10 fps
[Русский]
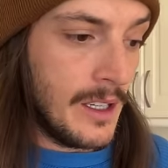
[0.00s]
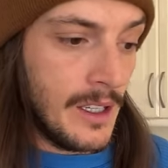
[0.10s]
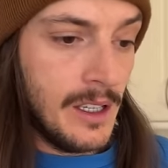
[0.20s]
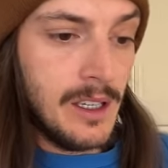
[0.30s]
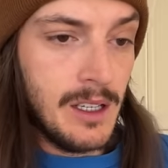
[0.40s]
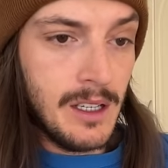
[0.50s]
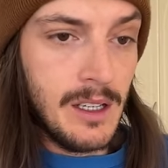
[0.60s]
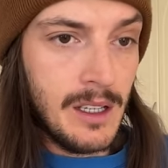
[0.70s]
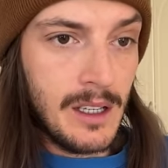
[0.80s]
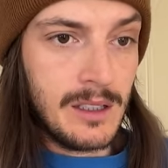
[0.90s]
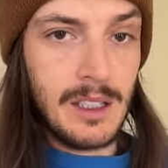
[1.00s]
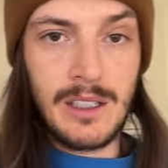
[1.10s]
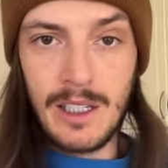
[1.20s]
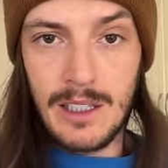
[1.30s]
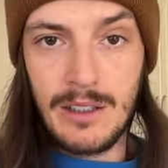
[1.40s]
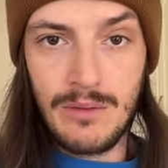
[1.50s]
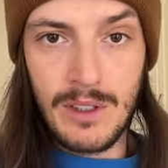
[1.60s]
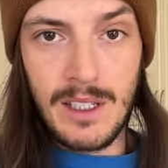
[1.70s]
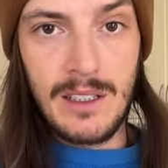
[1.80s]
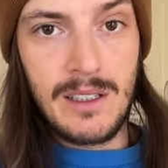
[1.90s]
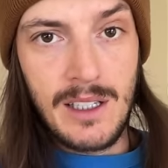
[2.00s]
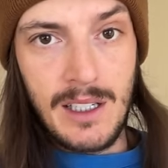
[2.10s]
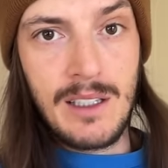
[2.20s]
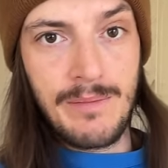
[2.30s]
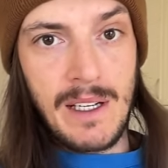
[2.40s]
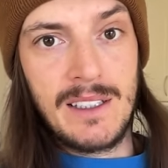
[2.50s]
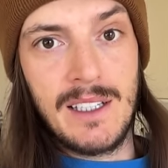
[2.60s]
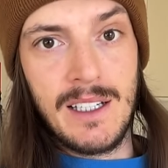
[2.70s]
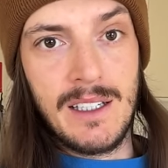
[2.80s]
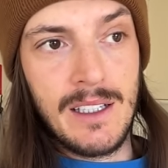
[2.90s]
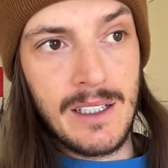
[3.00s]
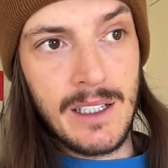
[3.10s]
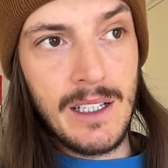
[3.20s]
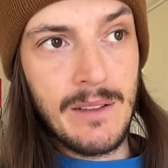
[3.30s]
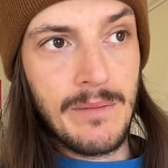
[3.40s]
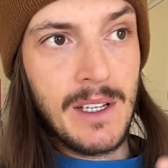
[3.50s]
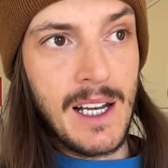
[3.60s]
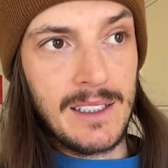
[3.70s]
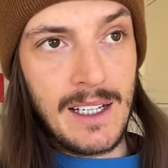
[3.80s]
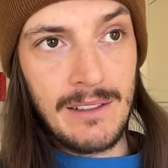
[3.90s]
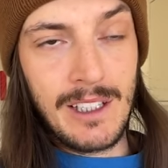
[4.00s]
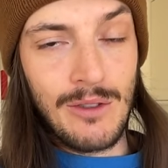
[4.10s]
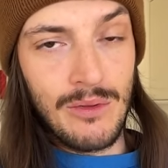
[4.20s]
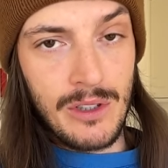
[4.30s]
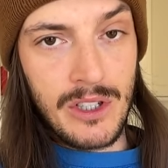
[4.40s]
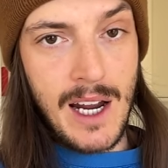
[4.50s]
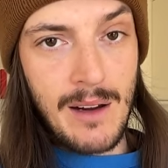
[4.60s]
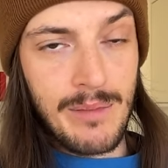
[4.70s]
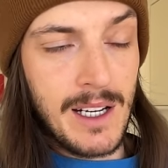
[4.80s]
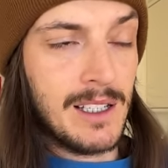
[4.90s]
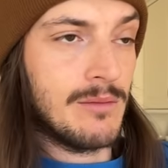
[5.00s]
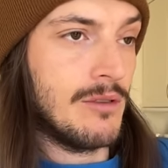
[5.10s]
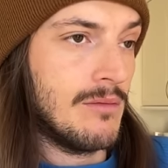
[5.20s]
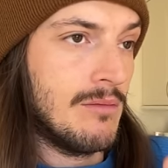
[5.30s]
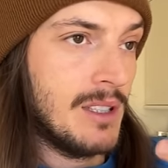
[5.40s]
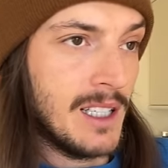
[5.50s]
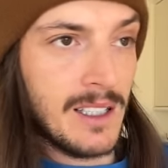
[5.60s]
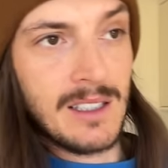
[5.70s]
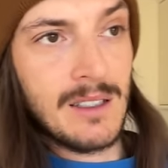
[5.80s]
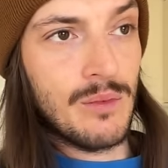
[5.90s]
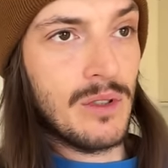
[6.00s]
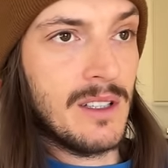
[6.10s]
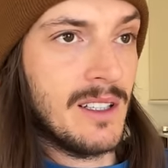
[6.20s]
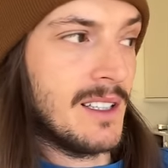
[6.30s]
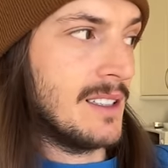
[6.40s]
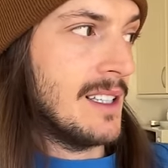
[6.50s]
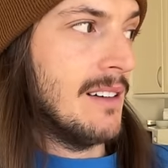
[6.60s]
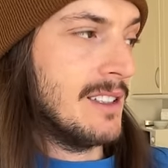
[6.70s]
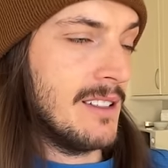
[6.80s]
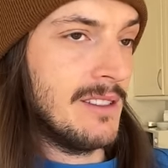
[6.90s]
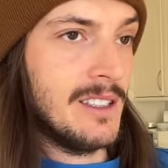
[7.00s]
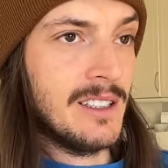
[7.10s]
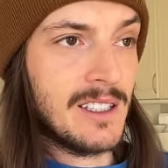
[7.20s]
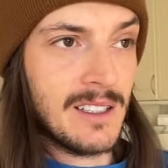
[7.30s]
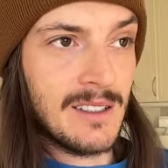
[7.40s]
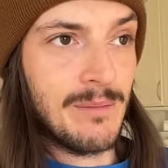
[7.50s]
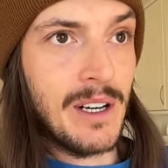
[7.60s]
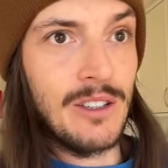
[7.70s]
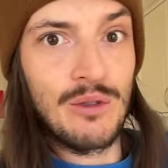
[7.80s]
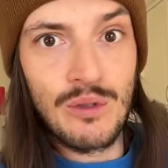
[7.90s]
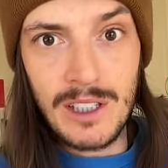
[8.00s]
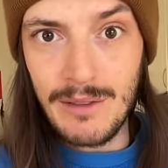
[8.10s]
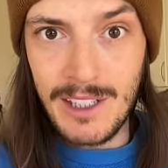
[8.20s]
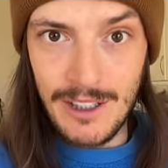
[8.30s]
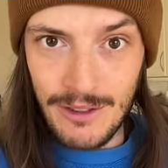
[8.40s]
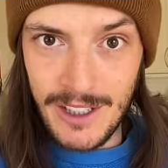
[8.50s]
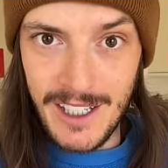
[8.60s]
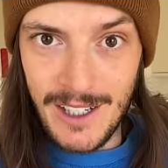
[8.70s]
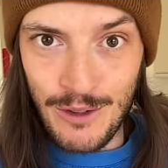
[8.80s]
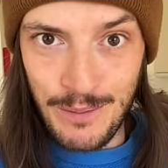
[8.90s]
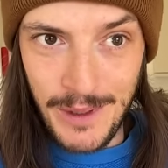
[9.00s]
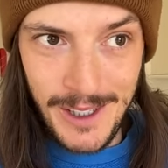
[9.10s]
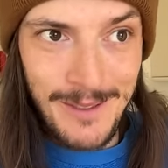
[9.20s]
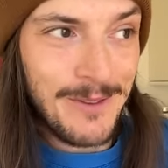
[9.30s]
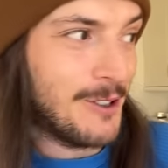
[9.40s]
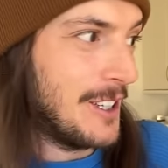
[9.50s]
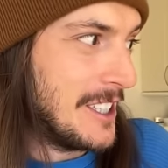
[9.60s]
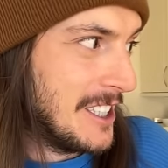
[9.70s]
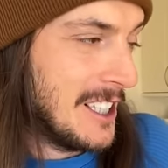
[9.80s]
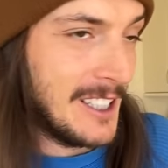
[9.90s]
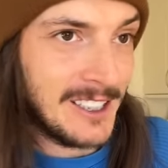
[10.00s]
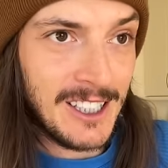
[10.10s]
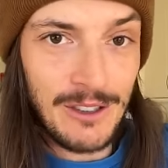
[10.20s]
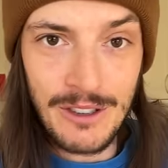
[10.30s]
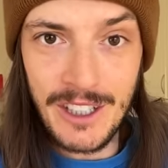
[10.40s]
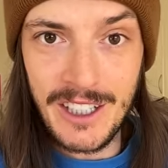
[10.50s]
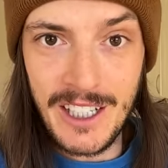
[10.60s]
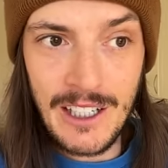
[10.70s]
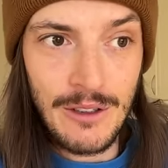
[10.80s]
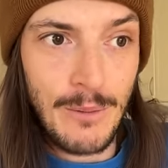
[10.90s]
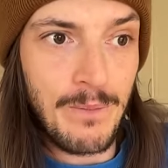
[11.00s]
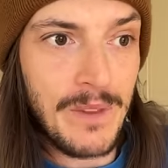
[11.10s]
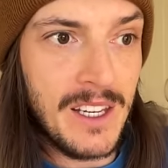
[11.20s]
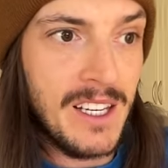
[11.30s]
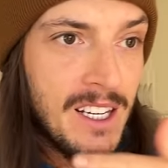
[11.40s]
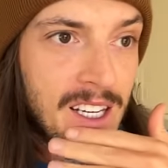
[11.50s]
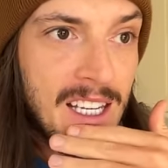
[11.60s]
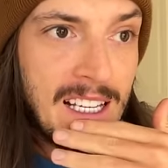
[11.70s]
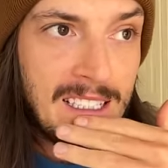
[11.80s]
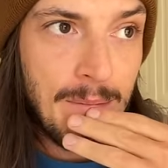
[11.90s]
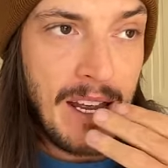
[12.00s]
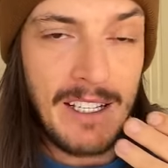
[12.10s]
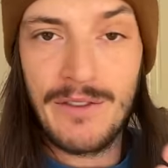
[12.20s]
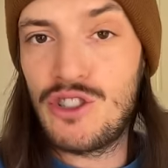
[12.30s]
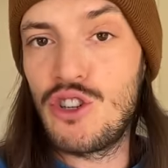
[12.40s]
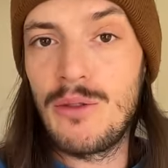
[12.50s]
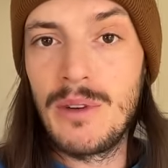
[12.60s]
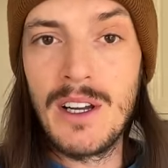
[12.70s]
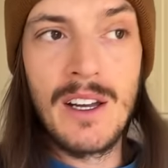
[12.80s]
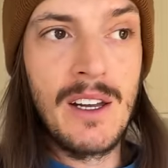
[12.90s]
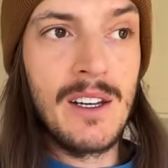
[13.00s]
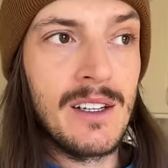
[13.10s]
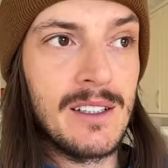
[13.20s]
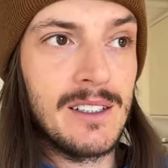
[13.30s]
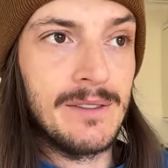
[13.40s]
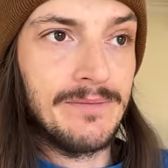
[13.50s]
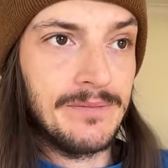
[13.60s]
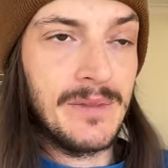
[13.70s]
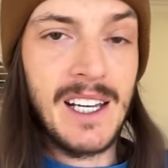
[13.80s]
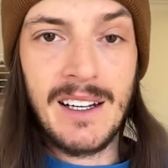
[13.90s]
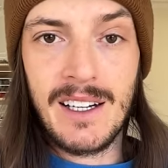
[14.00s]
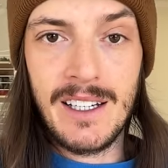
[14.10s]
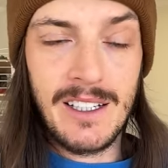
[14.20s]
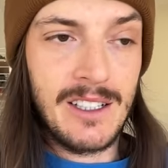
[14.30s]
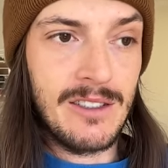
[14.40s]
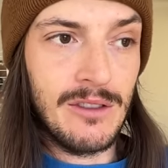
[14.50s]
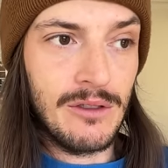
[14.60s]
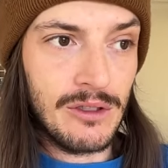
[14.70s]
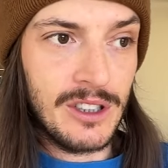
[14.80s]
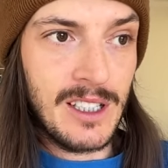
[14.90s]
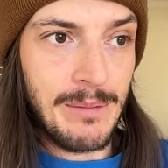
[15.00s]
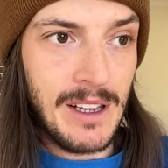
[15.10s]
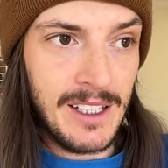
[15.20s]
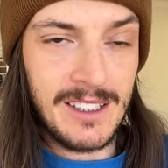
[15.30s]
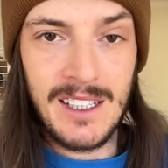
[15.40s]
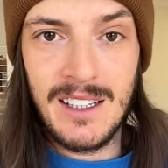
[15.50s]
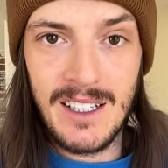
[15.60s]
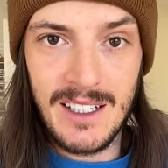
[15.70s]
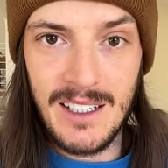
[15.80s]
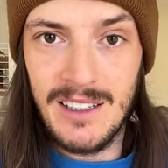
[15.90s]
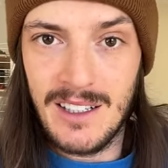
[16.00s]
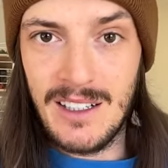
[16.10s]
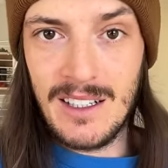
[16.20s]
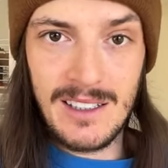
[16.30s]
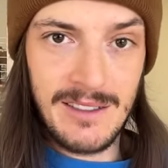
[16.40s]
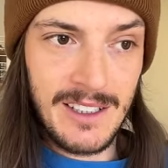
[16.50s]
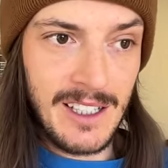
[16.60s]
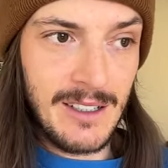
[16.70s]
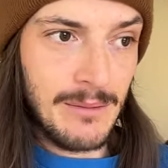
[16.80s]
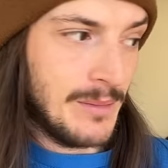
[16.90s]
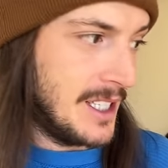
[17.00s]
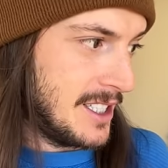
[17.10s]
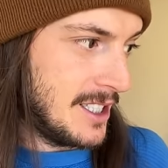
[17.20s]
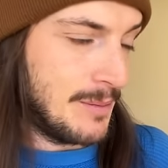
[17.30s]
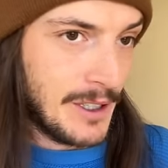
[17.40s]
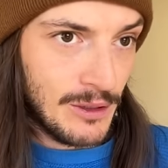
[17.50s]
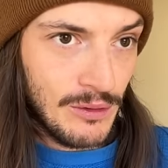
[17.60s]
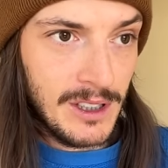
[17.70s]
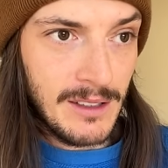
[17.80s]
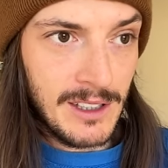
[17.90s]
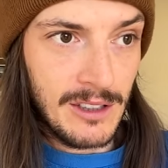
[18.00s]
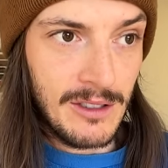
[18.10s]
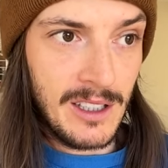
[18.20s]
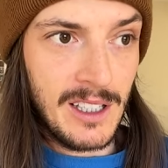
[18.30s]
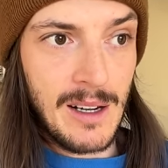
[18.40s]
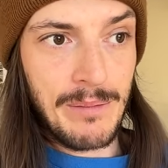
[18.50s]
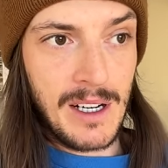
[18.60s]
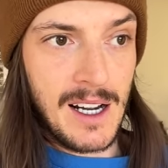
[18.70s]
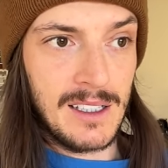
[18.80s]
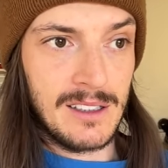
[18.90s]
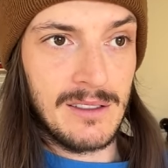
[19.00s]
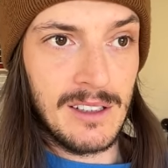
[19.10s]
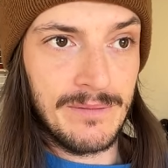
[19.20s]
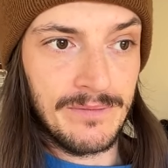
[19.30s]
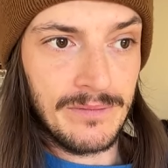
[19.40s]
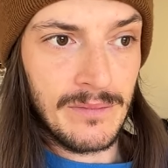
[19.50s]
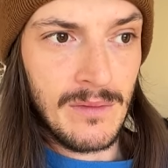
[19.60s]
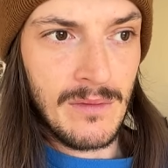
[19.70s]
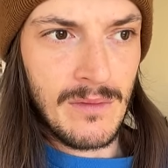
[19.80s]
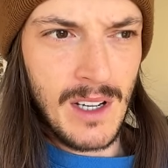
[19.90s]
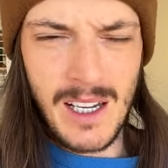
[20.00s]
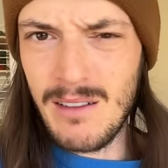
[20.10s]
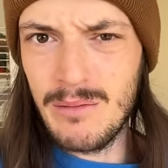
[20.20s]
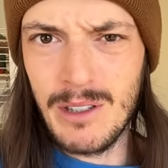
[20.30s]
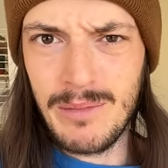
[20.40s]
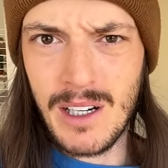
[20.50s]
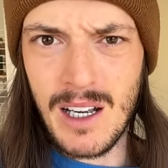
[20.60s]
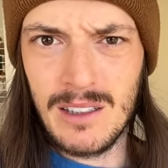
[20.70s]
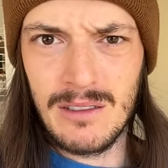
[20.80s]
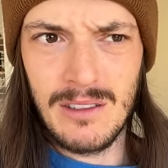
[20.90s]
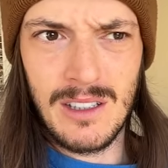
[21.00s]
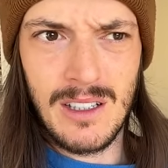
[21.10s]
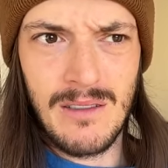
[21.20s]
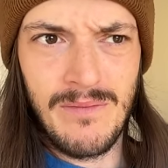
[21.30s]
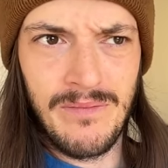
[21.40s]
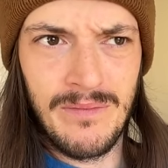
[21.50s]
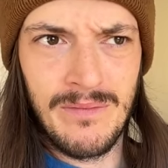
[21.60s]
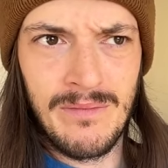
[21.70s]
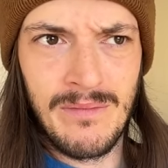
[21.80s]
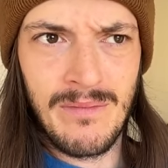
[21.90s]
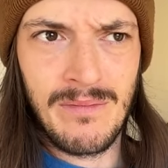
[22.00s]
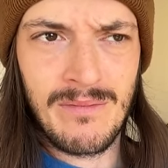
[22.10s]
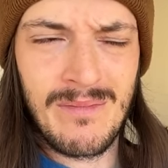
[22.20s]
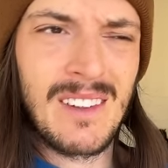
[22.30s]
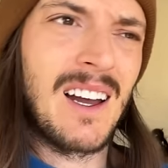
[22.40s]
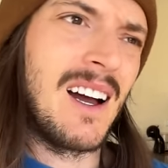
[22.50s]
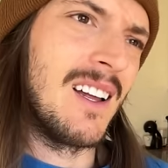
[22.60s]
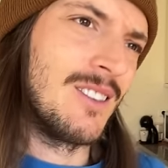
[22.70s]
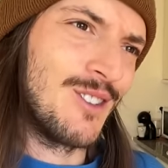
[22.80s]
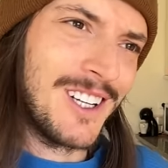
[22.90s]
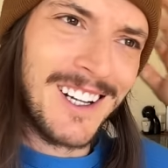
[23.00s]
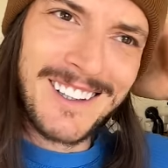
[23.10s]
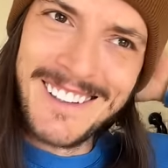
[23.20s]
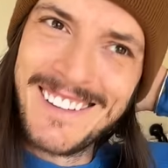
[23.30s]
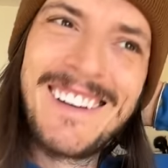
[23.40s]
И, кстати, я сегодня здесь, последний день, я завтра уезжаю, поэтому мне на сегодня, на завтра, видите, продуктов, которые я купил, хватило на целую неделю, и я себя ни в чем Э, не ограничивал. Ну, то есть я полноценно ел три раза в день. Мне этих продуктов, которые я показывал, а я вам не показывал, да? А, ну ладно.